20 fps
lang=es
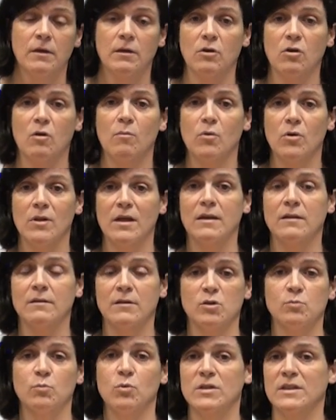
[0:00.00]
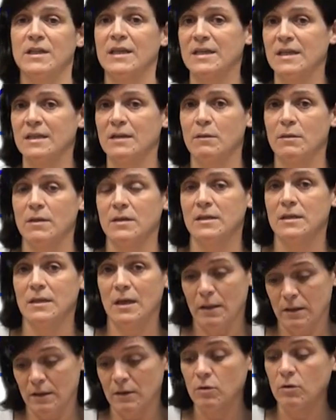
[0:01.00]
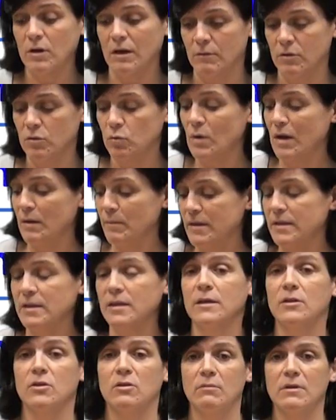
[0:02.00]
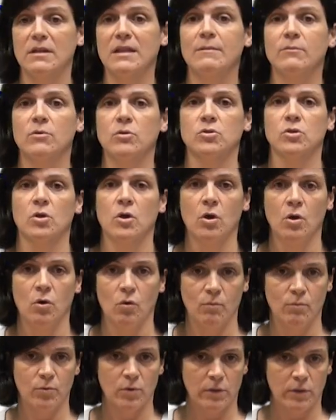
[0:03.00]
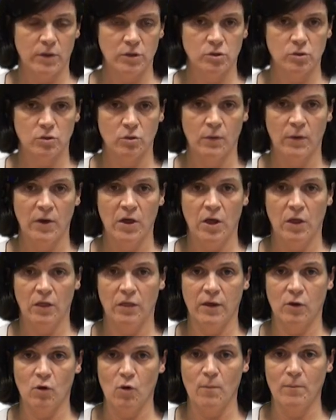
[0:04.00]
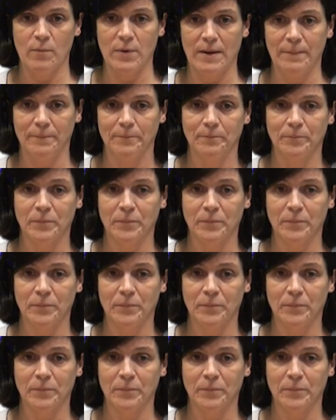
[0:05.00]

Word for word: y cómo dan respuesta a esa necesidad en lo que habitualmente denominamos un proceso de compra.